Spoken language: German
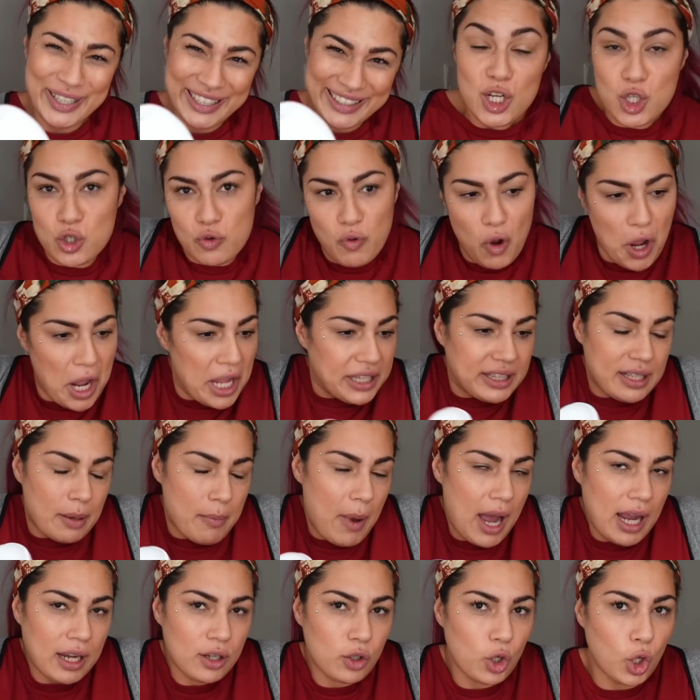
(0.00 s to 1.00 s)
Ich schwöre, hätte er
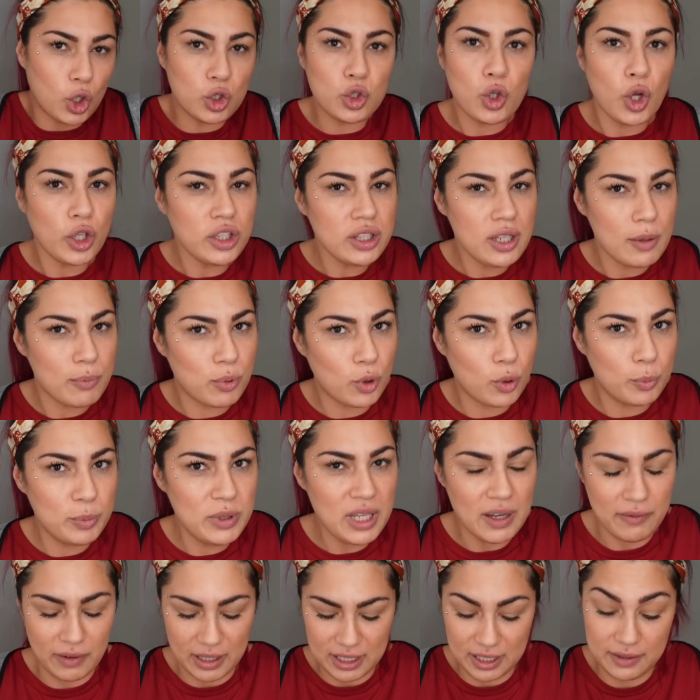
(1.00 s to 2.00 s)
machen können, gönn dir,
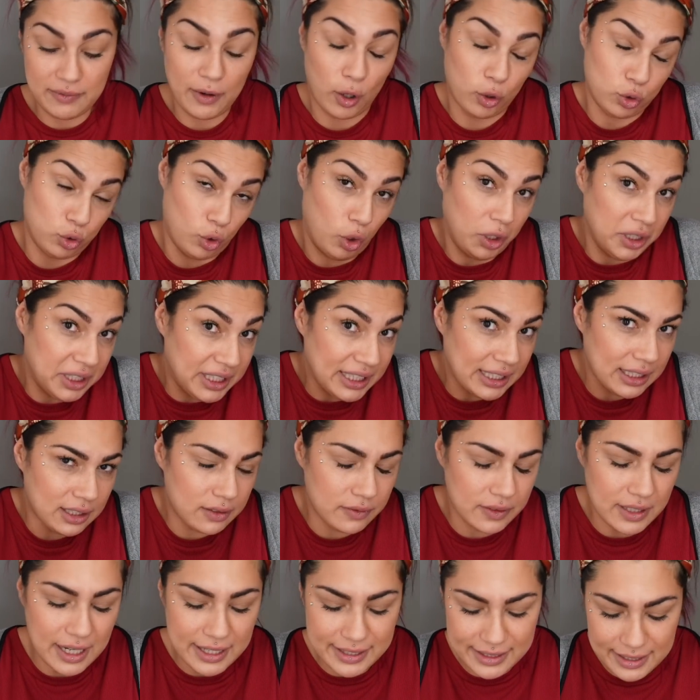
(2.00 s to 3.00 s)
probier, weil ich war auch
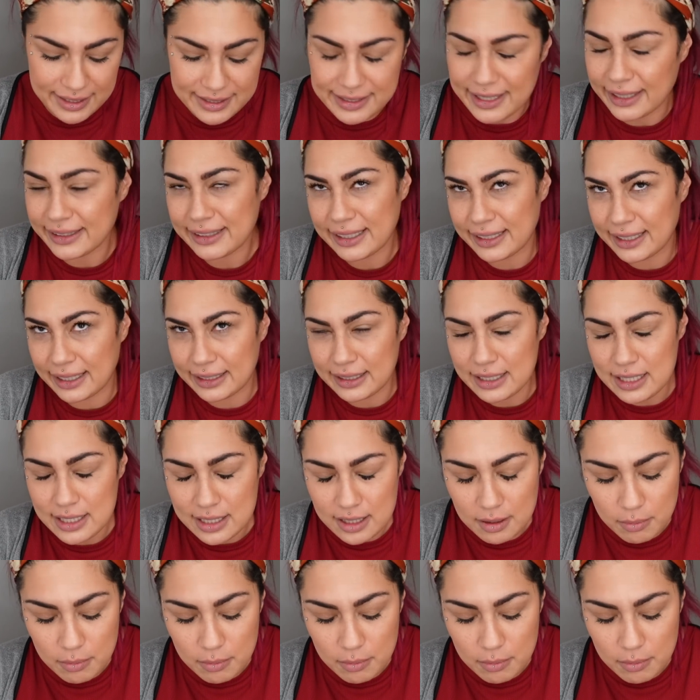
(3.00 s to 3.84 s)
neugierig, wie das ist, hat er dann nicht